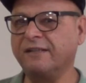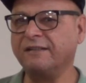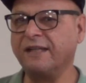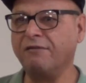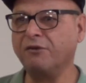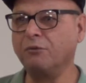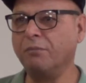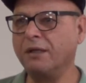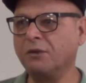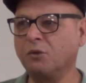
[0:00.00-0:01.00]
sentava no
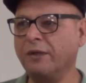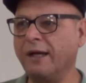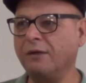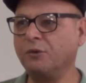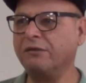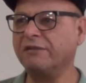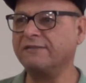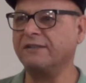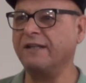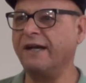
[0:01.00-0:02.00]
banco da
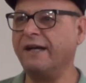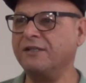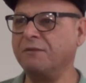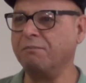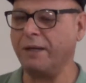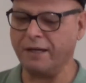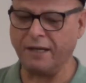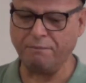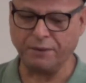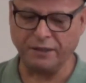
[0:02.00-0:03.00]
universidade
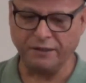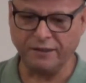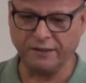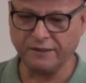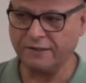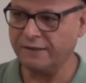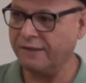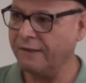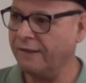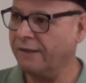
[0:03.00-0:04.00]
para aprender,
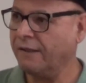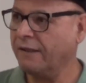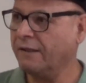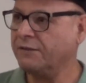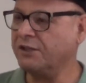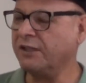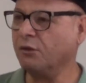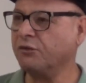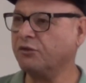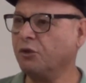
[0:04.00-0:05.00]
tinha
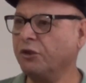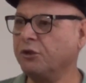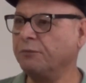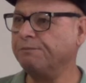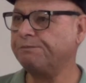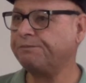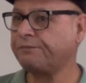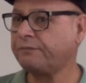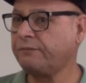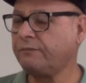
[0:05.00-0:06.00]
o sonho
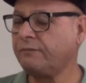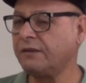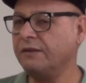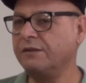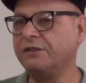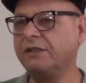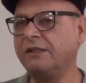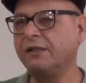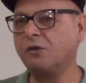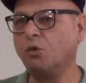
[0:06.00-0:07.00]
de